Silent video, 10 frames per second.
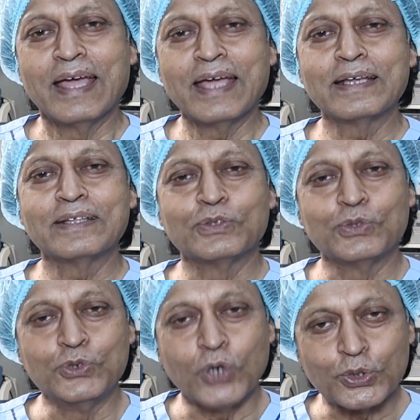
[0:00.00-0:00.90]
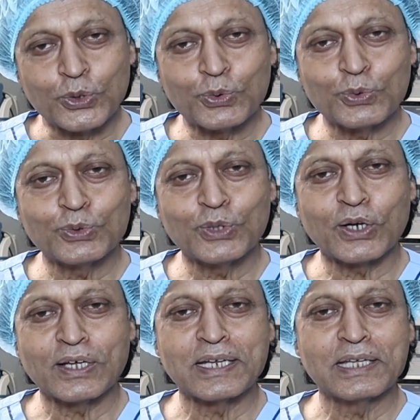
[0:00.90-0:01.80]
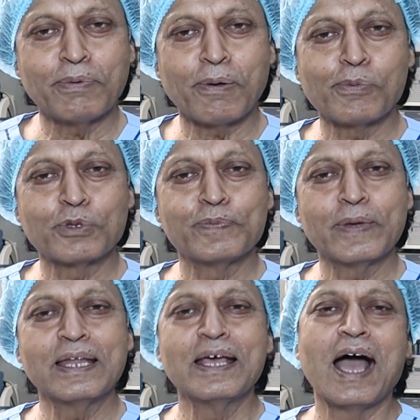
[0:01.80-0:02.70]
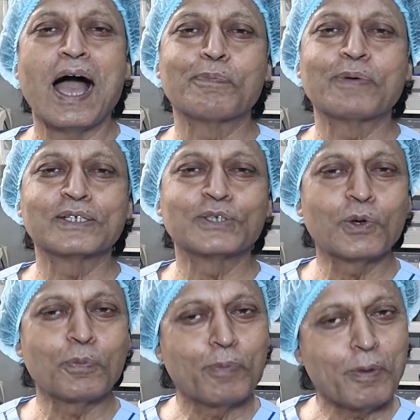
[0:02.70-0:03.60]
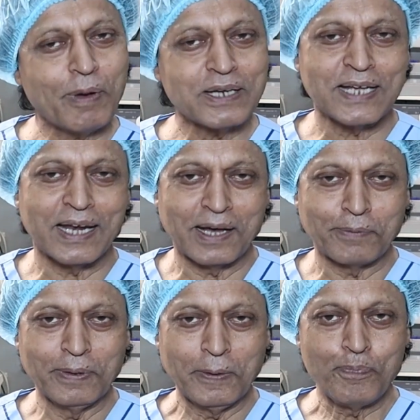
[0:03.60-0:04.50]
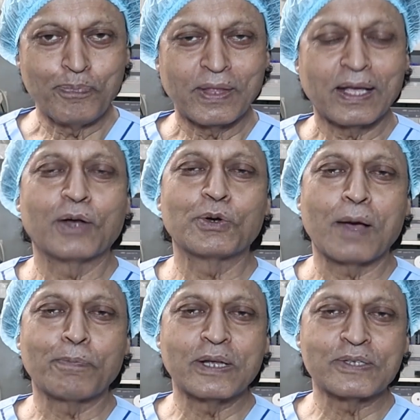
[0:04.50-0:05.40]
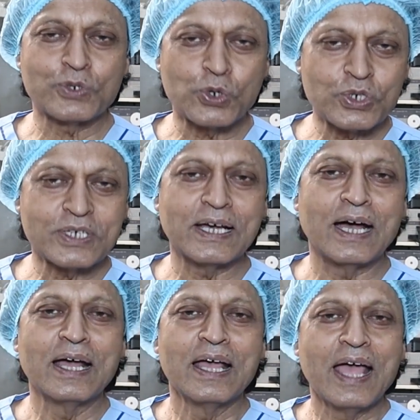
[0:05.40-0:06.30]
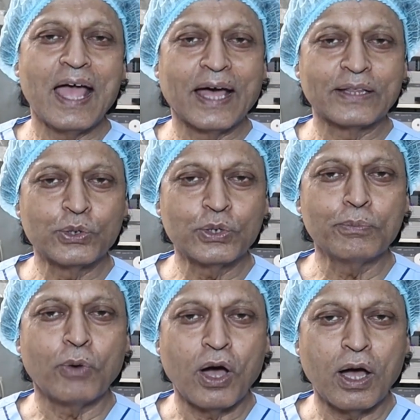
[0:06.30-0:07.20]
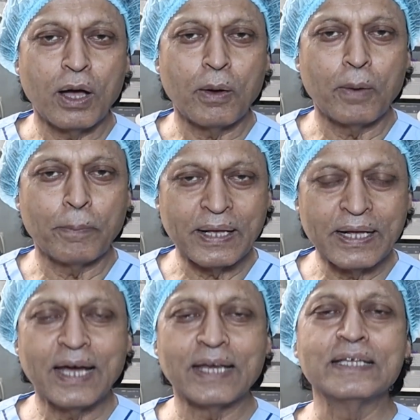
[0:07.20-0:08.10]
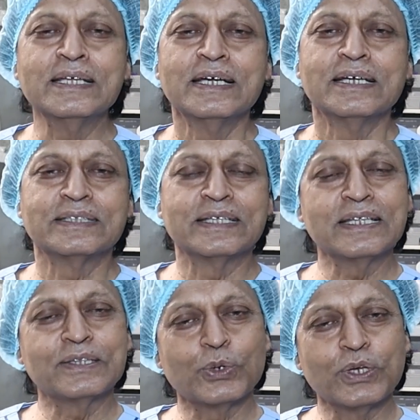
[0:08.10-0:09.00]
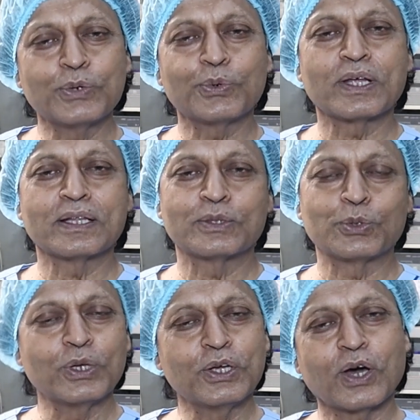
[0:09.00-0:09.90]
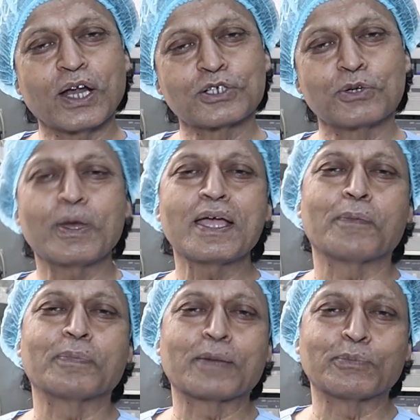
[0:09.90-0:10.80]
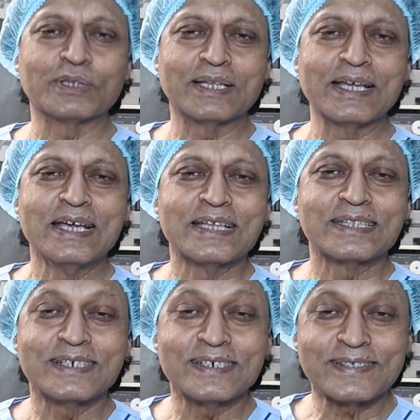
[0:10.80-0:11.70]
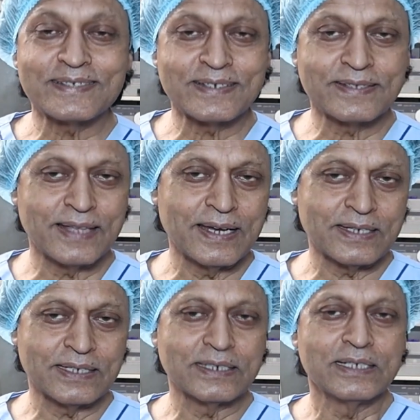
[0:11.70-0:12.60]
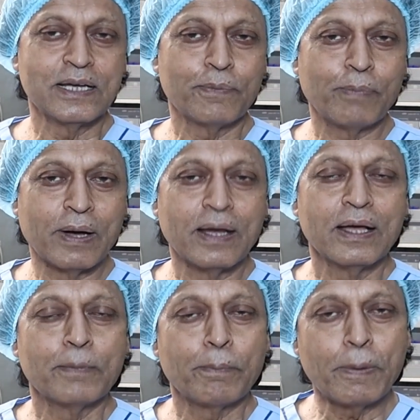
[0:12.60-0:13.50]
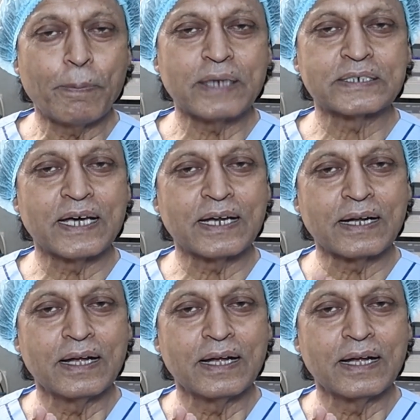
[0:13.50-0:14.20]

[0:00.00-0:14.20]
এই যতটুকুন দরকার কিভাবে বুঝবেন আপনার যখন পিপাসা লাগবে কারণ আপনার স্রষ্টা এতই মহা বিজ্ঞানী তিনি তৈরি করার তৈরি করার সময় আপনার মধ্যে থার্স্ট সেন্টার বা পিপাসার